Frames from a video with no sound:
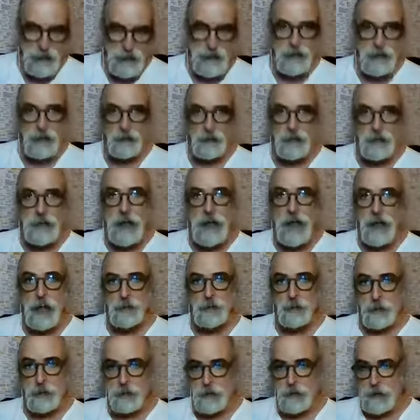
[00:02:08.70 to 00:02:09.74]
que não dá
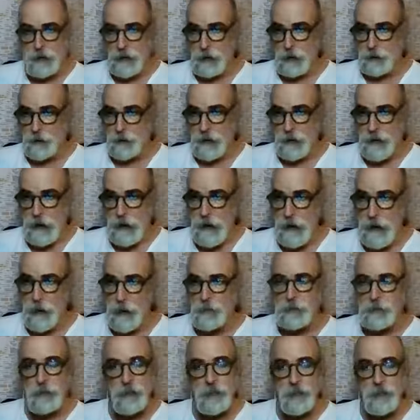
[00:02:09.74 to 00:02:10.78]
para você
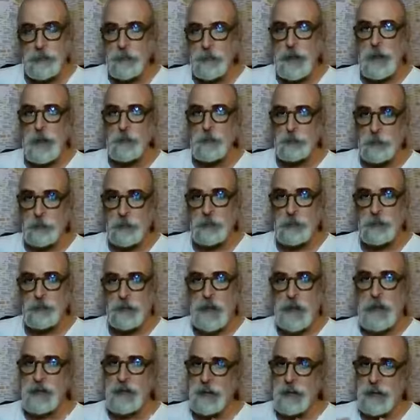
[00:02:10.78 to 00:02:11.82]
ficar. O tempo
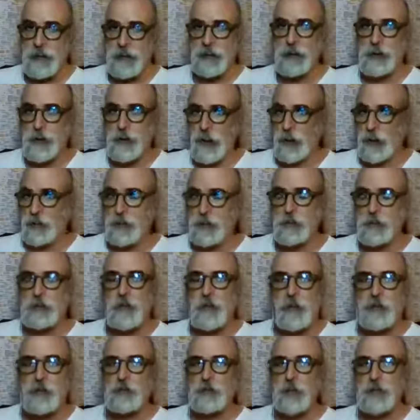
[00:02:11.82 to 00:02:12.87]
da sala de aula não
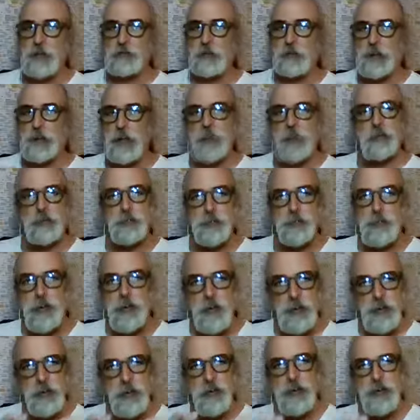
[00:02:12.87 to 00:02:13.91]
é o mesmo tempo
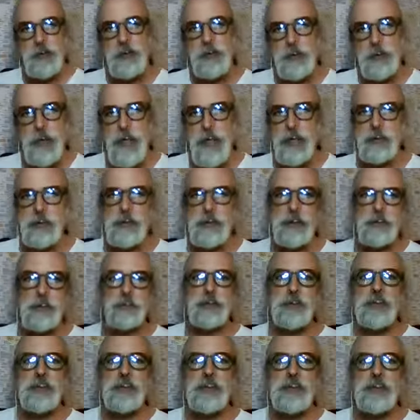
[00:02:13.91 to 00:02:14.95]
da
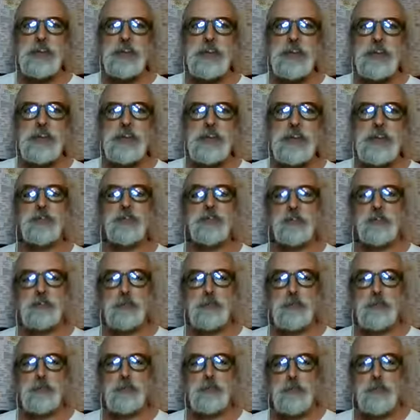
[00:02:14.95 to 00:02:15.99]
transmissão em vídeo.
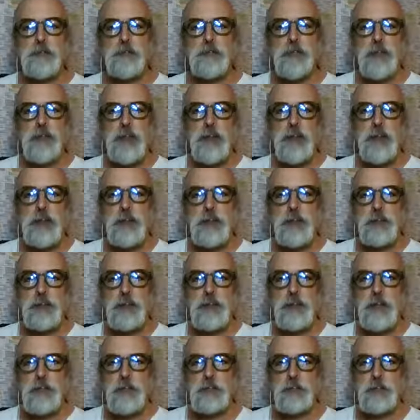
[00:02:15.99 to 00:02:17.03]

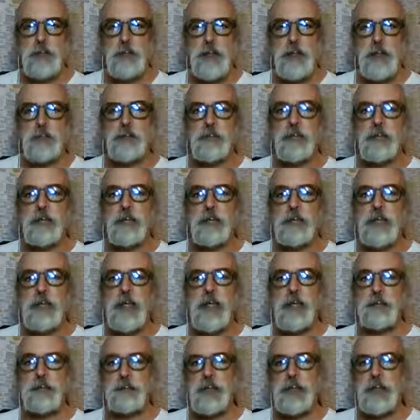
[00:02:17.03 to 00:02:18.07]
Então, eu
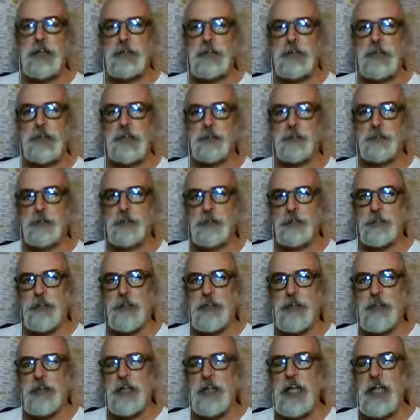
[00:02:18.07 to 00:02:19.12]
notei, por exemplo,
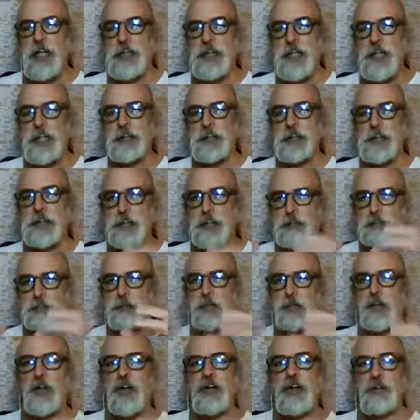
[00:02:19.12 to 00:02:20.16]
que a cada
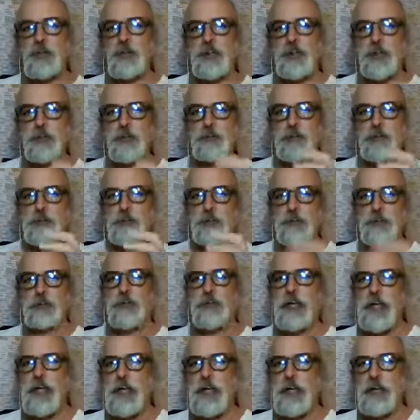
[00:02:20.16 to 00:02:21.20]
bloco que eu ponho
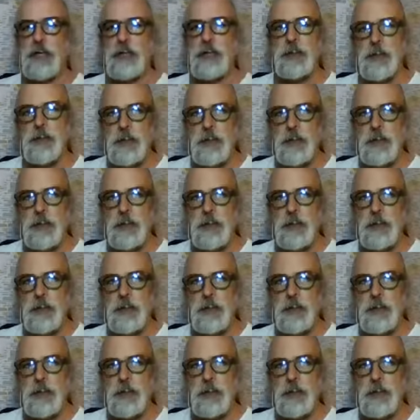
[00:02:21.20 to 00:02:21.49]
no ar,